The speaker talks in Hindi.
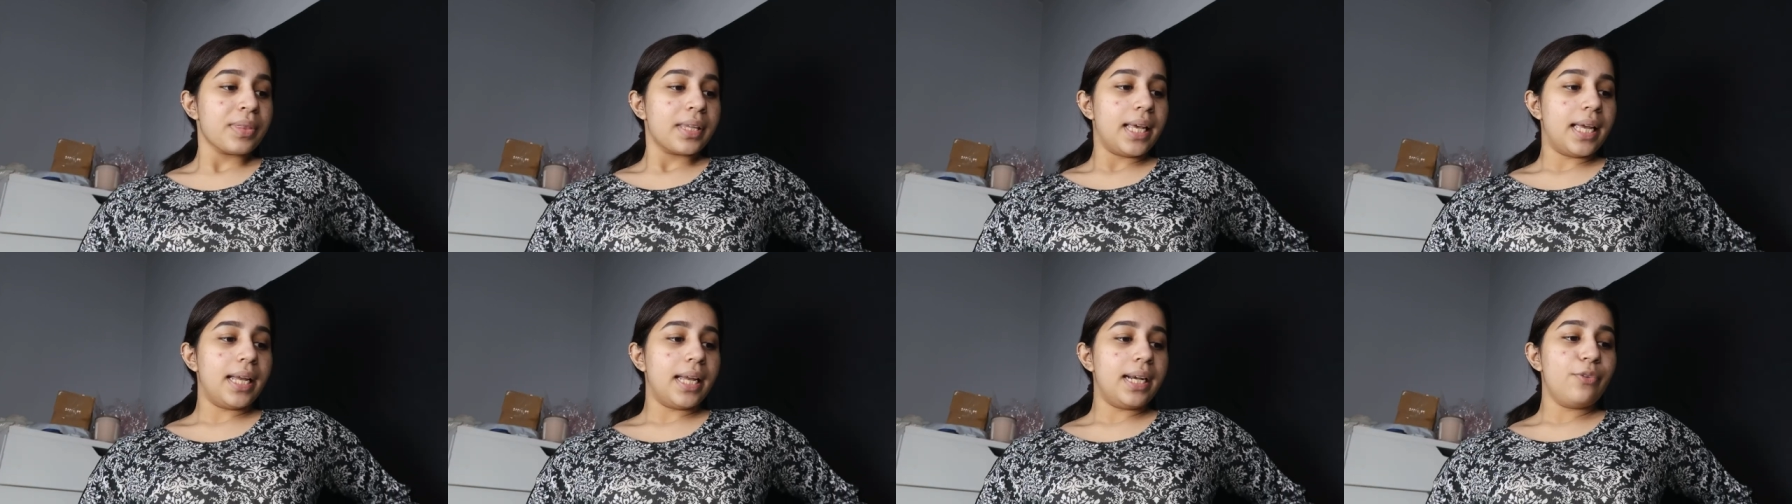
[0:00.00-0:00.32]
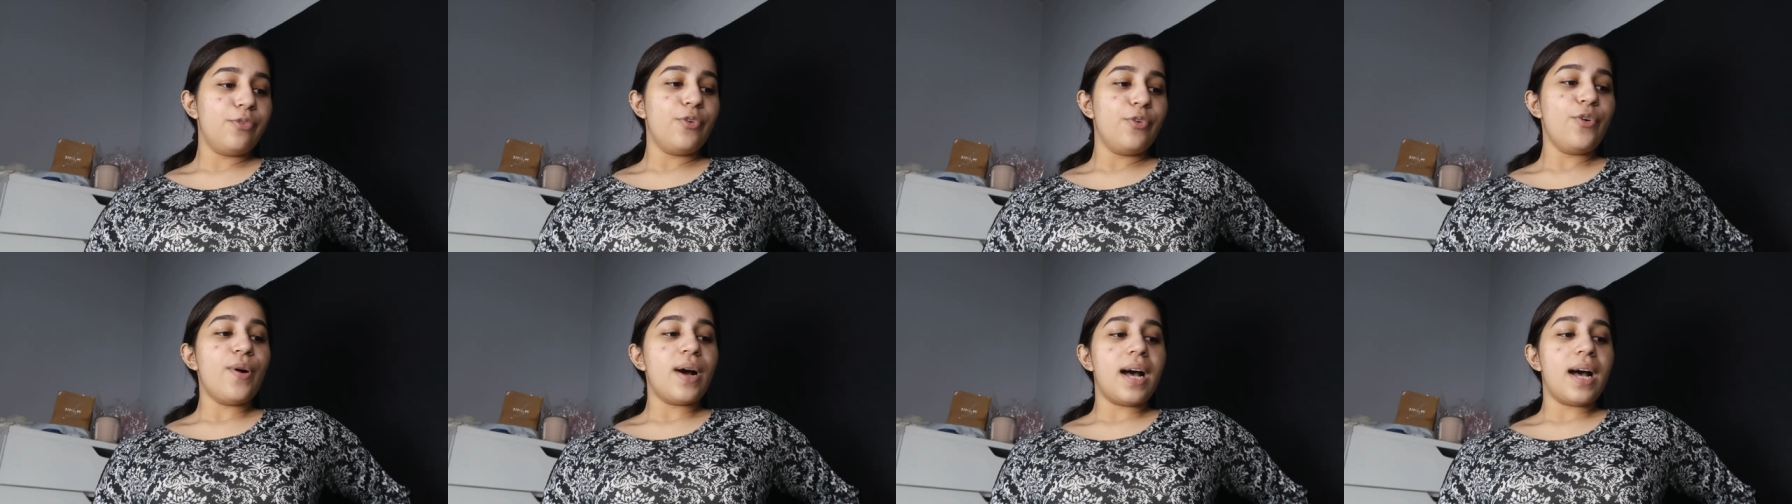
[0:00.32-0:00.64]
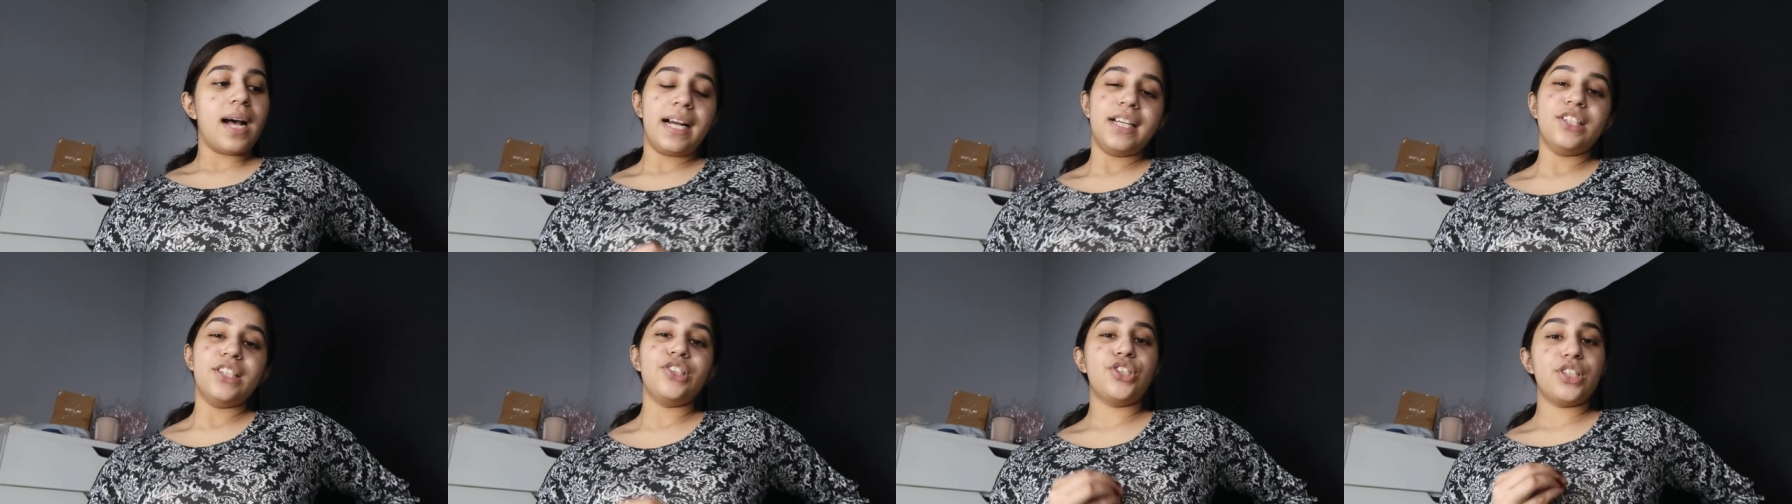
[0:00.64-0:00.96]
एंड वो
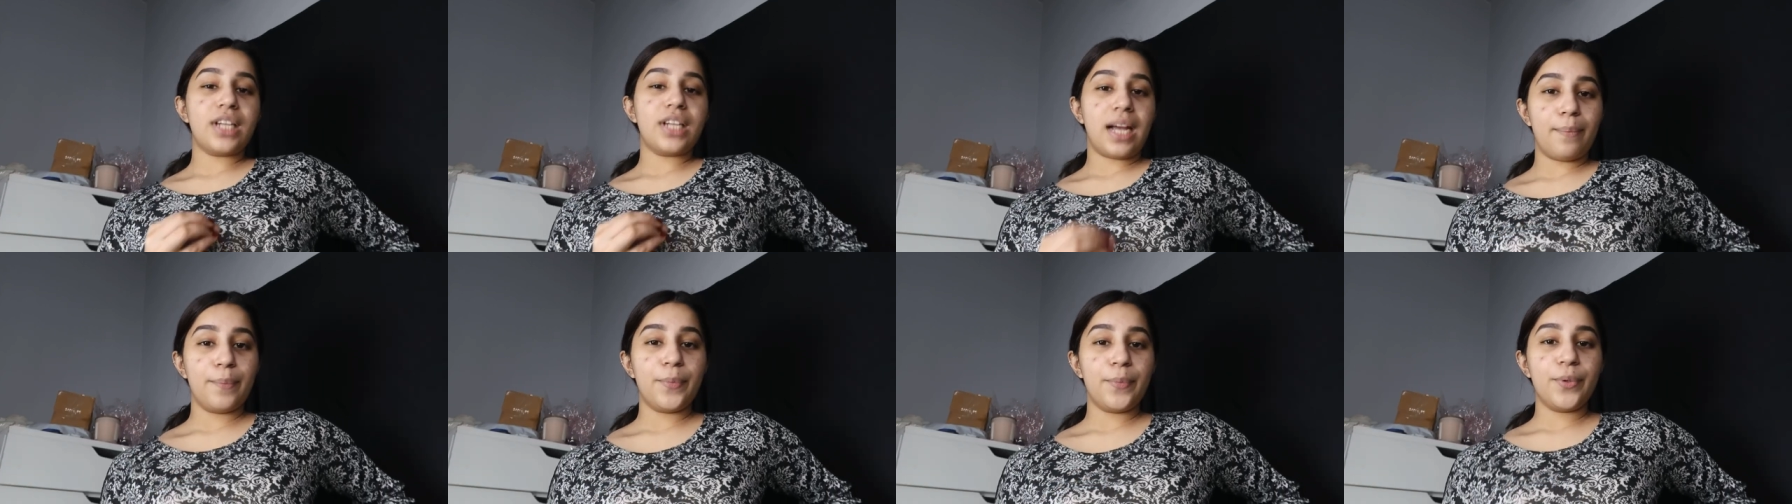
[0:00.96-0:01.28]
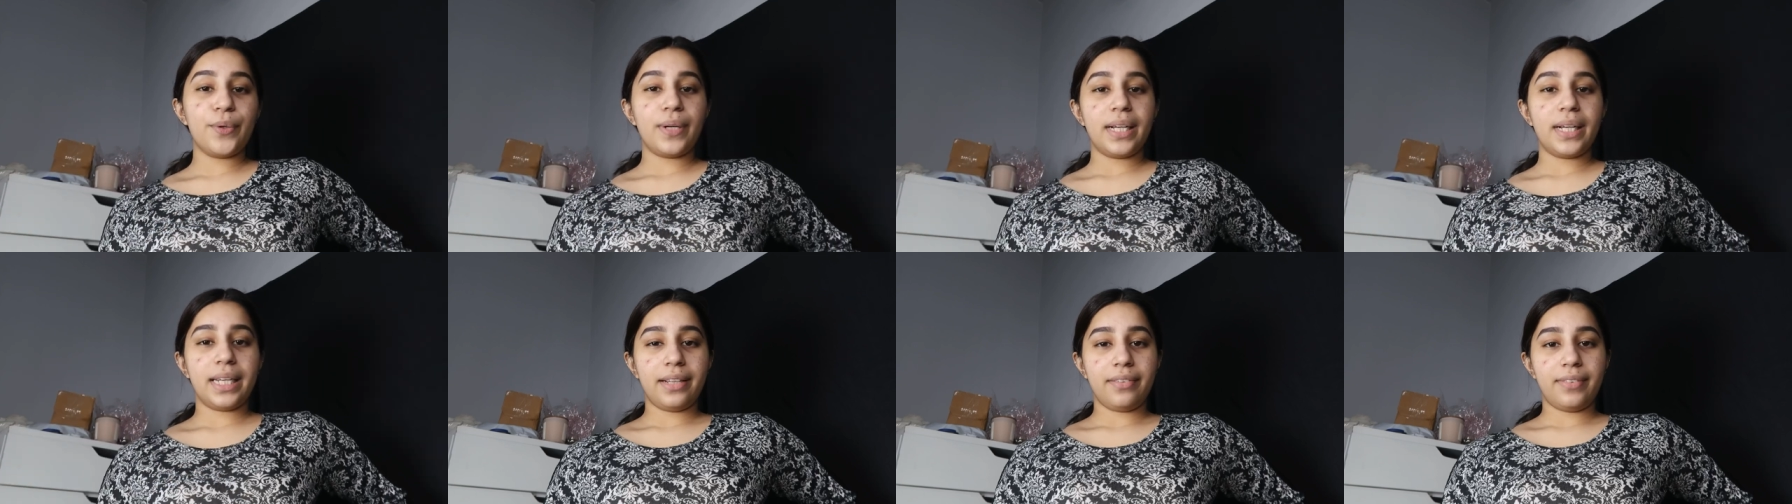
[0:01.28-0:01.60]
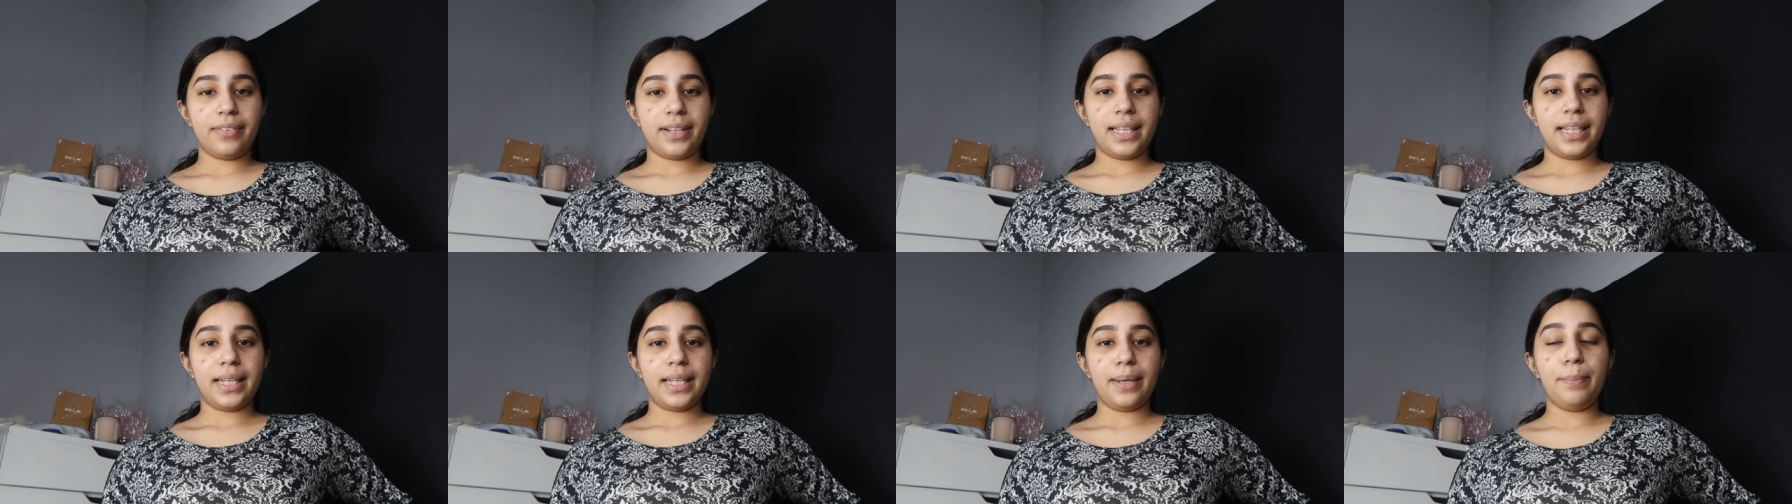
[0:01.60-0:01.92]
आज शाम को आने
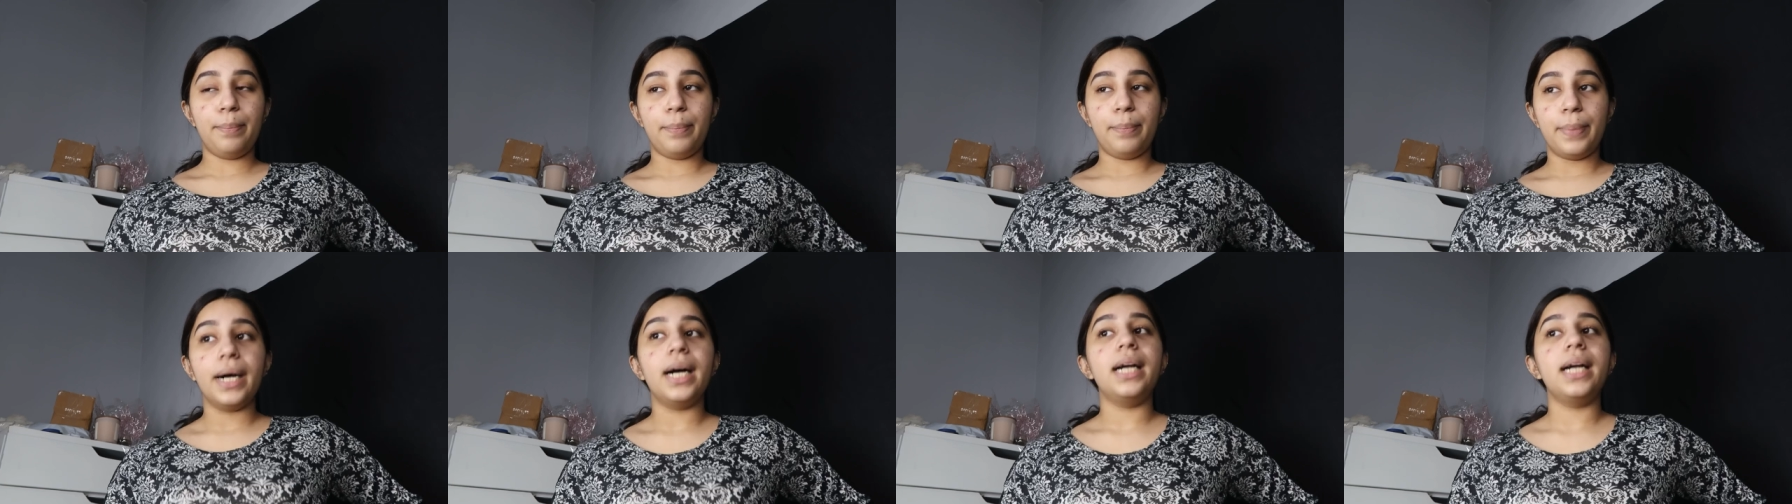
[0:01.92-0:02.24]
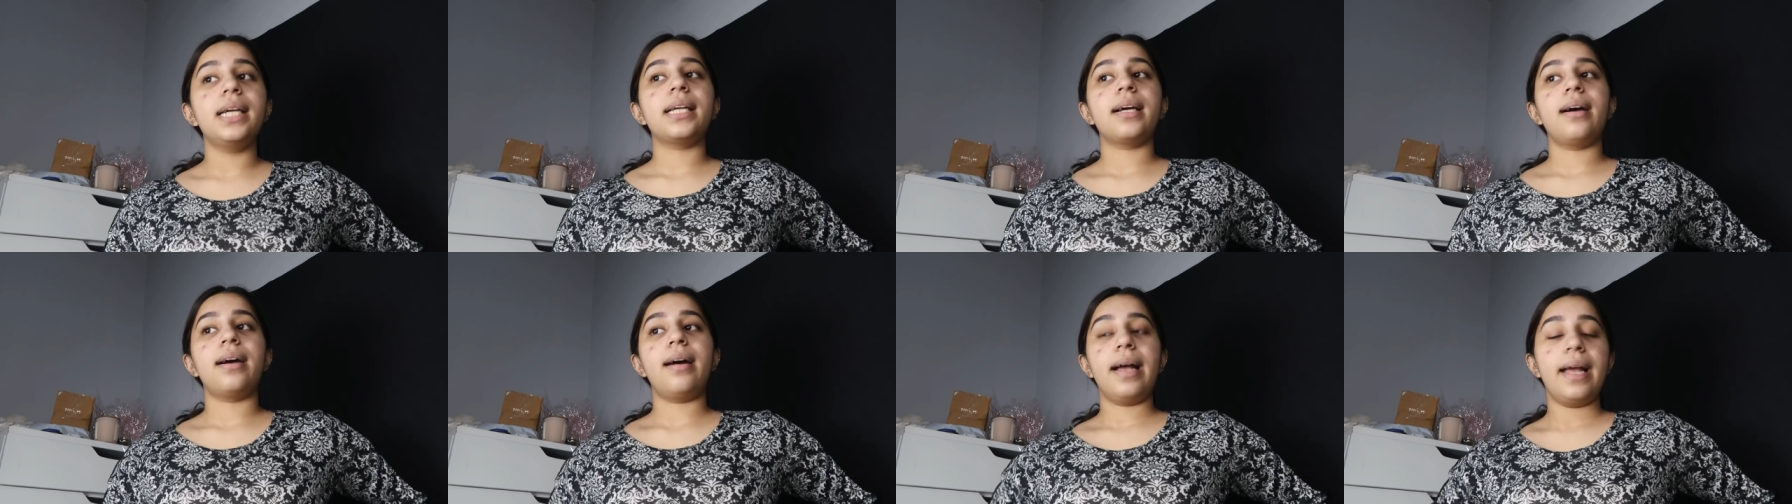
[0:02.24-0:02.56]
वाला है बट